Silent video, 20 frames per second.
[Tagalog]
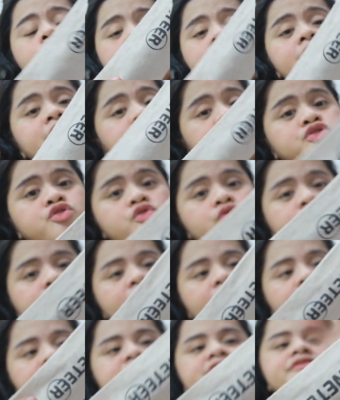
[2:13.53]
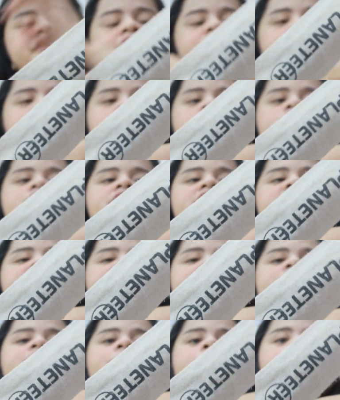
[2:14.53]
Walang joke guys, I
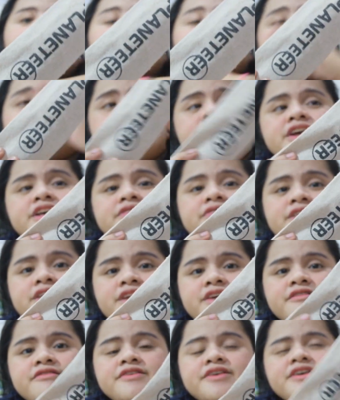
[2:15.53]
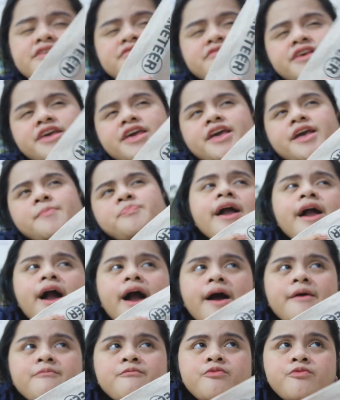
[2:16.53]
always bring this kasi
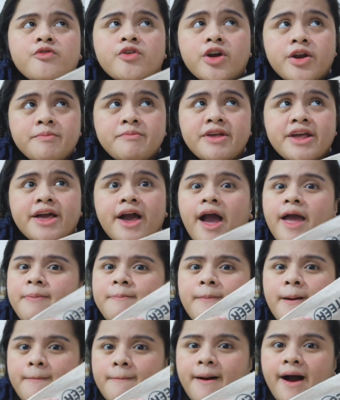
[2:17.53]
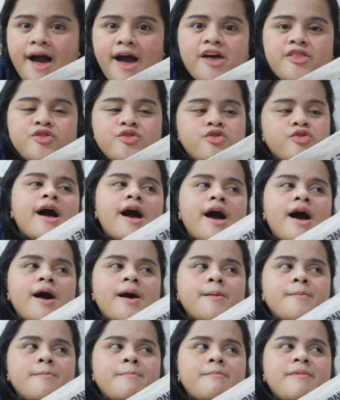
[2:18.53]
for me, kahit pa paano,
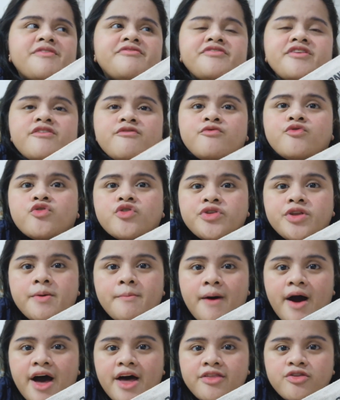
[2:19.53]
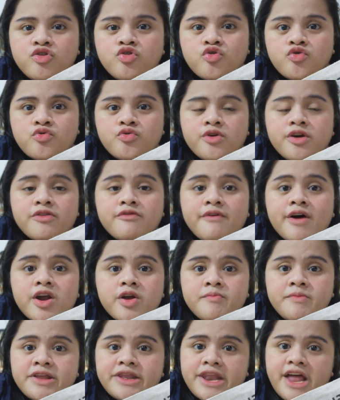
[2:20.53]
um, masave ko naman yung
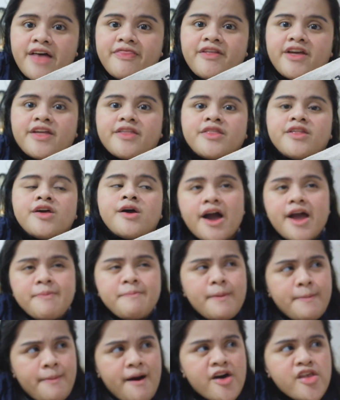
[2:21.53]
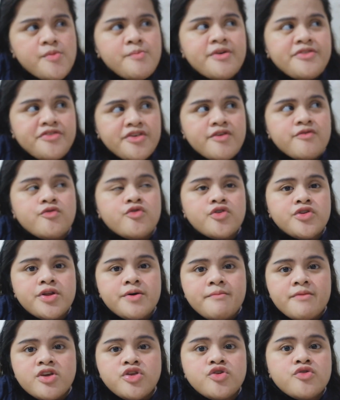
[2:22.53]
environment natin. Kahit papaano, masave ko
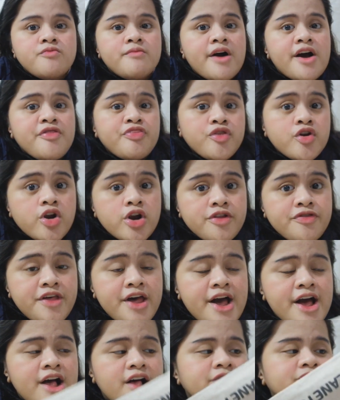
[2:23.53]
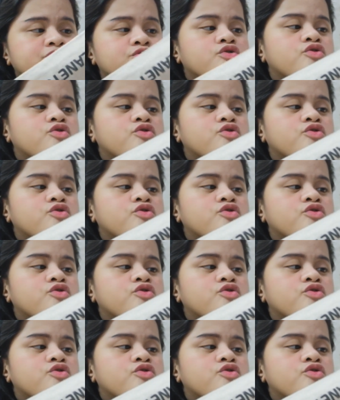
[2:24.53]
naman yung mga turtles.